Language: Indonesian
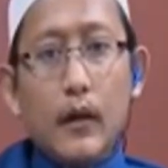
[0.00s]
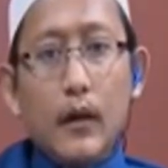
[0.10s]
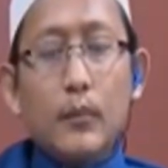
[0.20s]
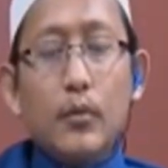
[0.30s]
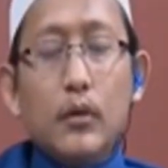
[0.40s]

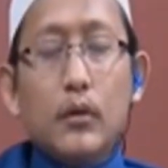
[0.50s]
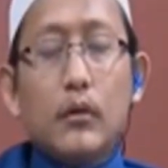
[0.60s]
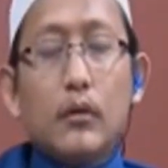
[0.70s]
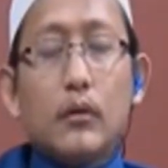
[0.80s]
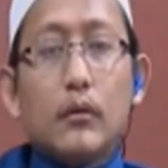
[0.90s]
Adapun
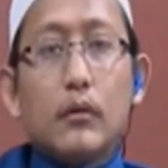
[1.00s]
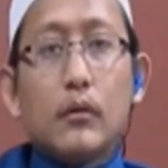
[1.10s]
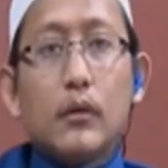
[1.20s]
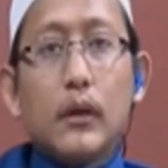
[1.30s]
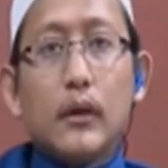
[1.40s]

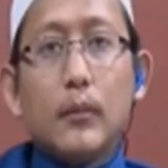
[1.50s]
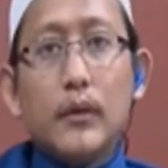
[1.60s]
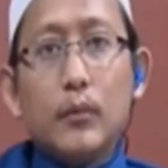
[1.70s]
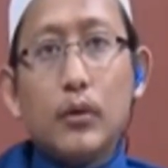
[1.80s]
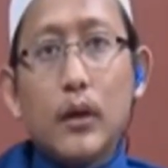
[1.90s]
kita
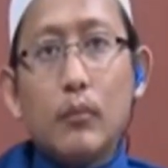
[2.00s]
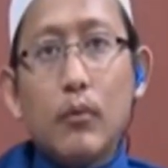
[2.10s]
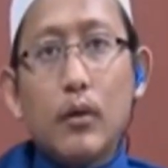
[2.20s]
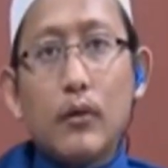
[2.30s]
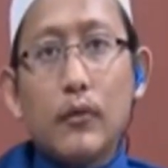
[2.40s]
menyebutkan
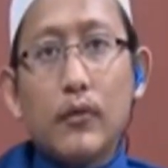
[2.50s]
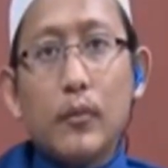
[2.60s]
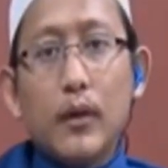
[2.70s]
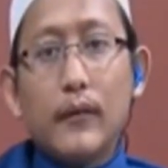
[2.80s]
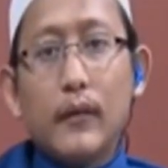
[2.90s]
bahwa Rasulullah
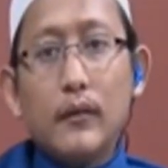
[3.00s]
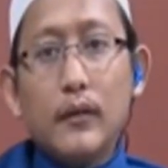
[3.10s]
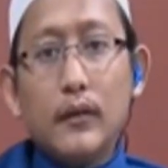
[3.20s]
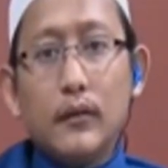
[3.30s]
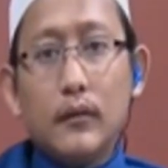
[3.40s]
sebagai sajid